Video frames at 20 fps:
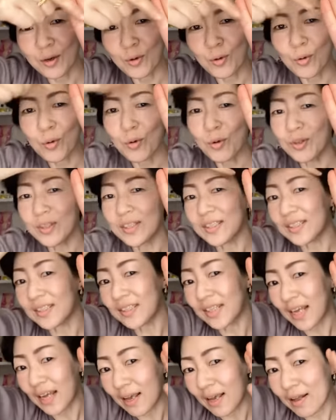ここをで
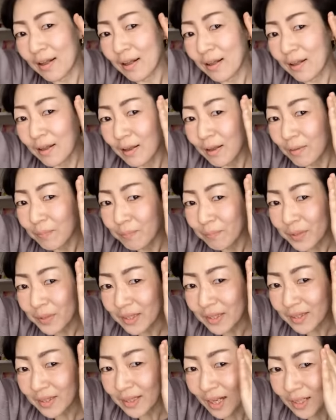すね
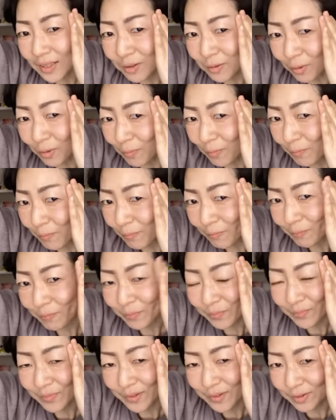ぴったりと
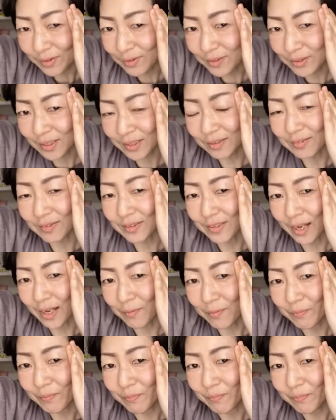くっつけてください
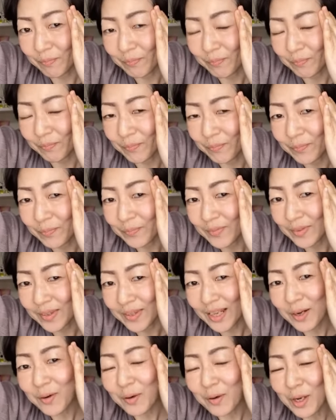
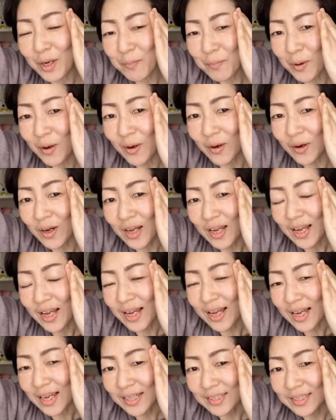でこれも
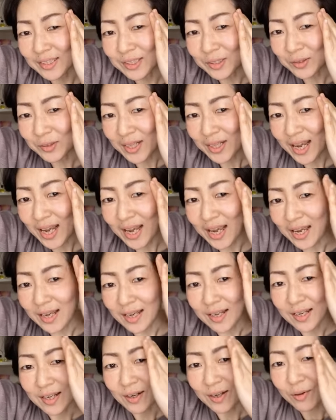一緒
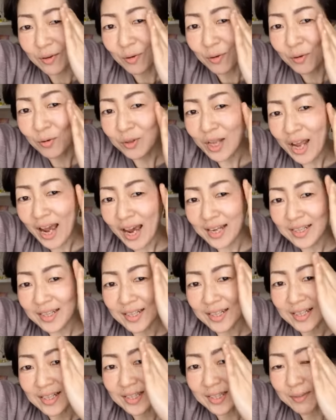でここで
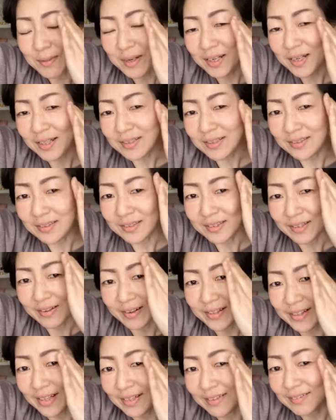肌で滑らすんで
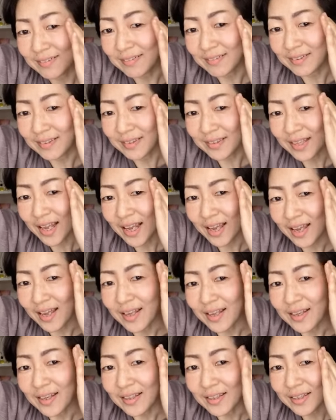はなくって
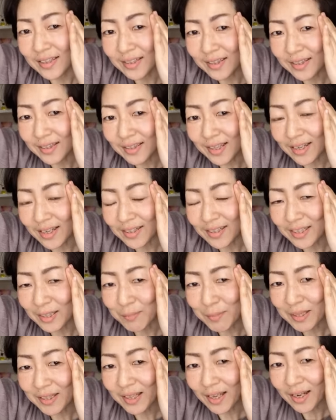1点決
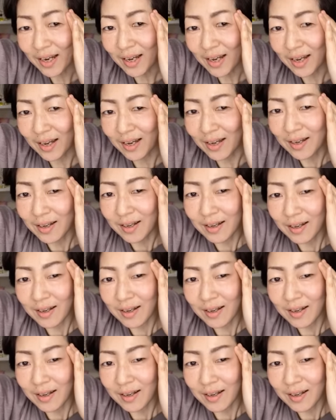めたら